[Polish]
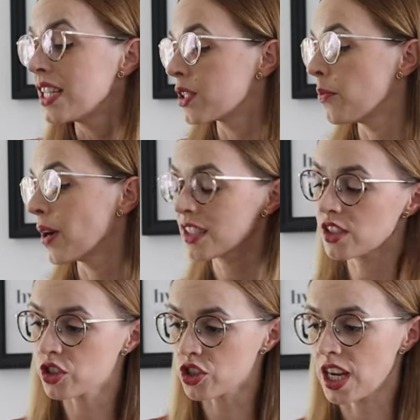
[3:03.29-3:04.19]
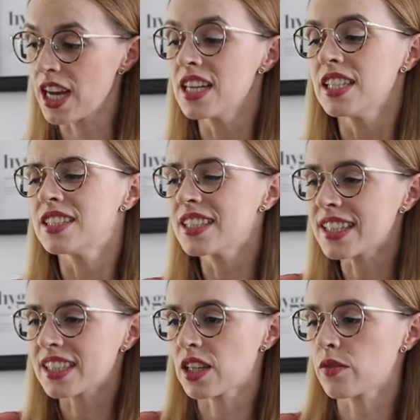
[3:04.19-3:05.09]
Tym bardziej, że nie
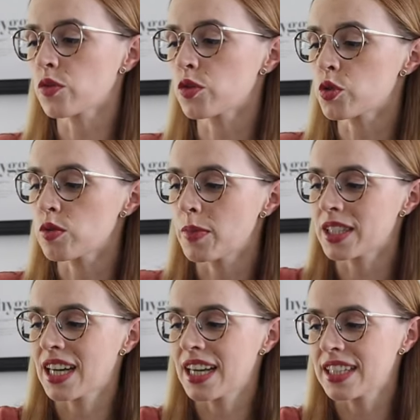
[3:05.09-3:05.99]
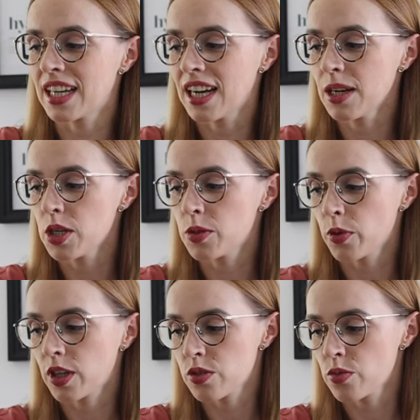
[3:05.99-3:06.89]
tak dawno wyszły badania e,
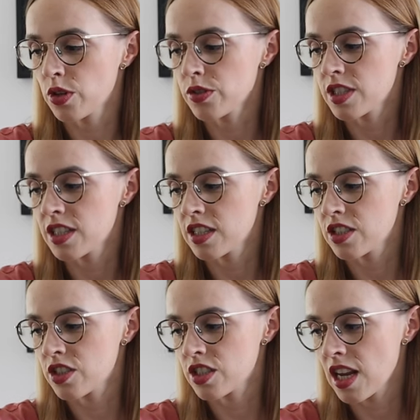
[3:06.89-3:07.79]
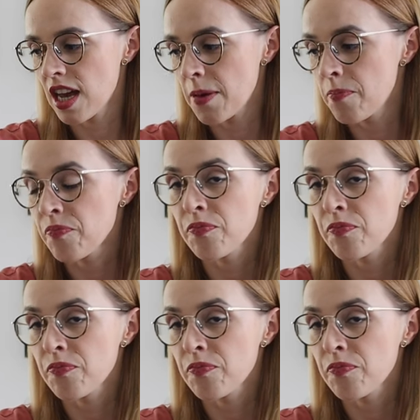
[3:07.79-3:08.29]
pokazujące, że